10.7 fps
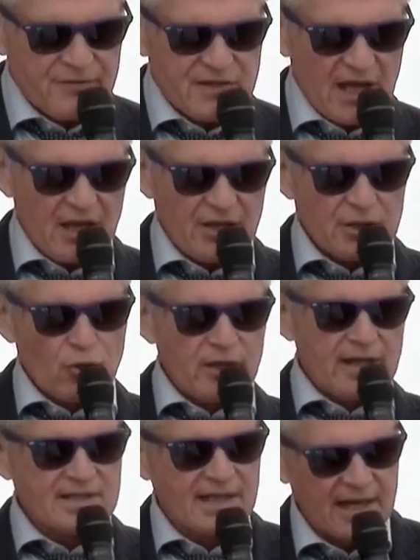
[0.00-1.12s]
Все они
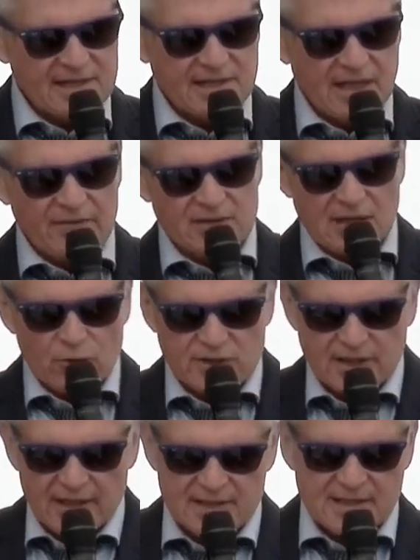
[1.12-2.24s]
только скоростные и
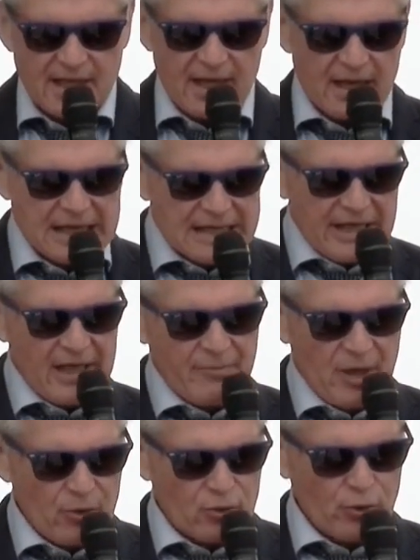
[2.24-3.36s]
высокоскоростные и
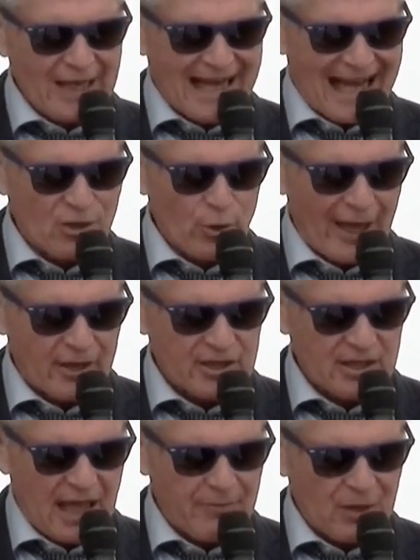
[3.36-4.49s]
имеют уникальную
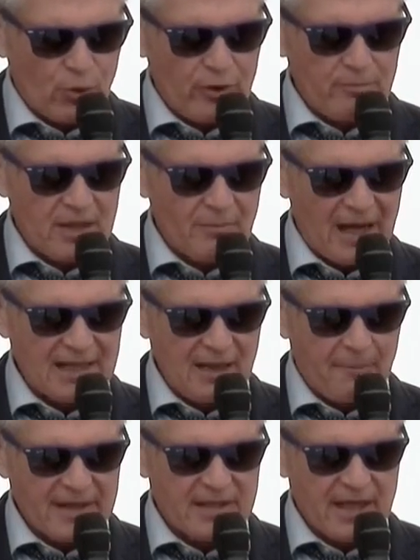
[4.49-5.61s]
аэродинамику и
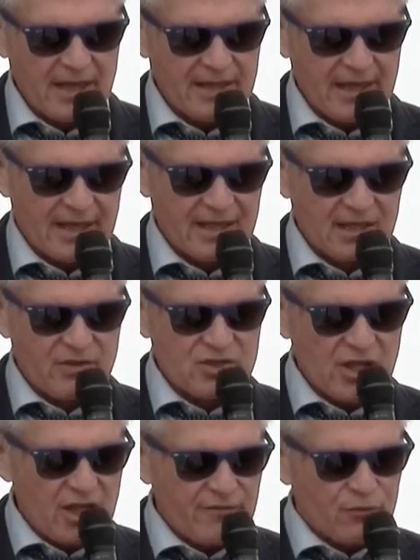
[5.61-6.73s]
минимальные потери энергии на
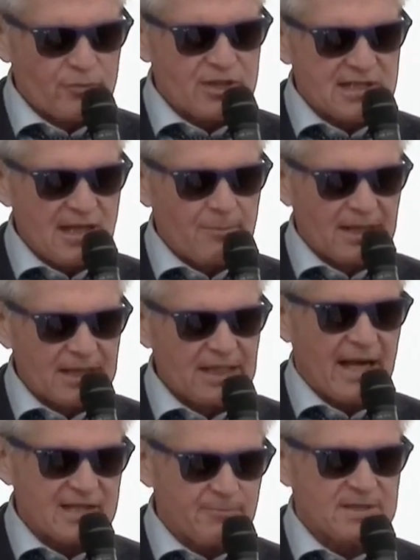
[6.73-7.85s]
движение, в том числе
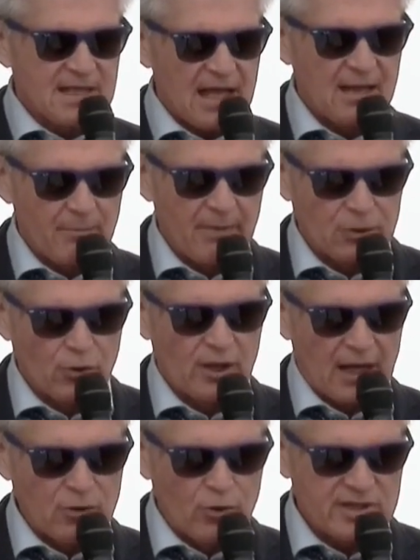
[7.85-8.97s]
благодаря специальным
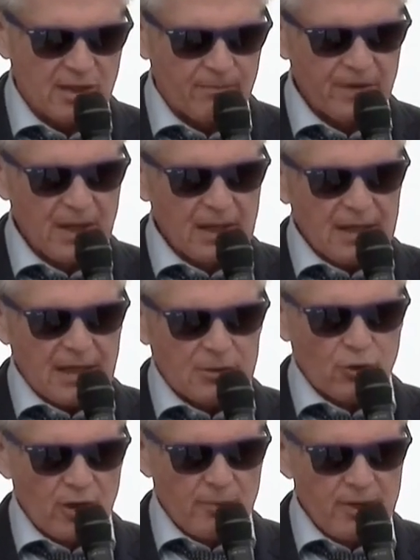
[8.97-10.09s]
мотор-колесам,
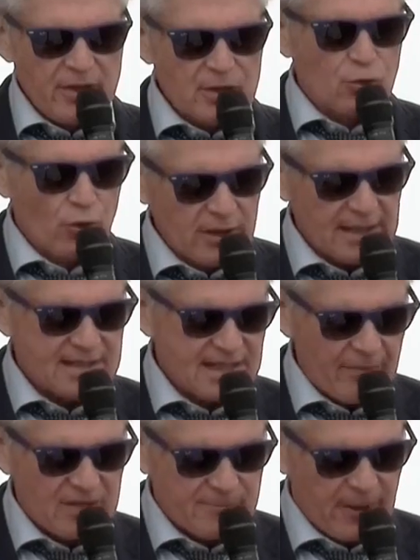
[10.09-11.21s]
которые мы не только
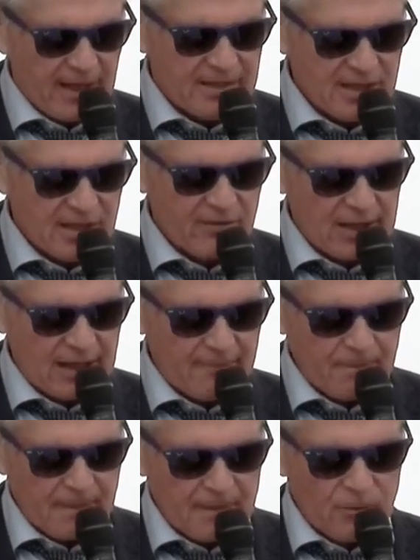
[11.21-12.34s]
сами
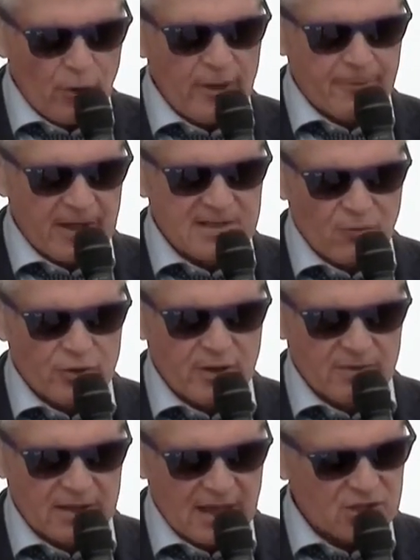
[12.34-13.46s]
спроектировали, но и
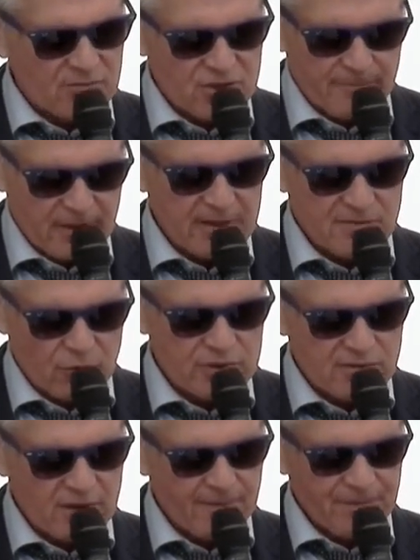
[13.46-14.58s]
производим на нашем же
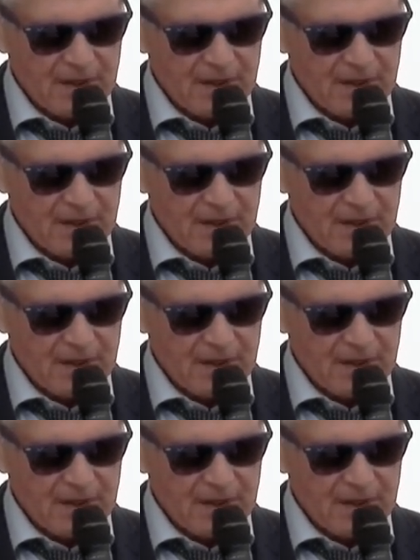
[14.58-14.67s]
производстве.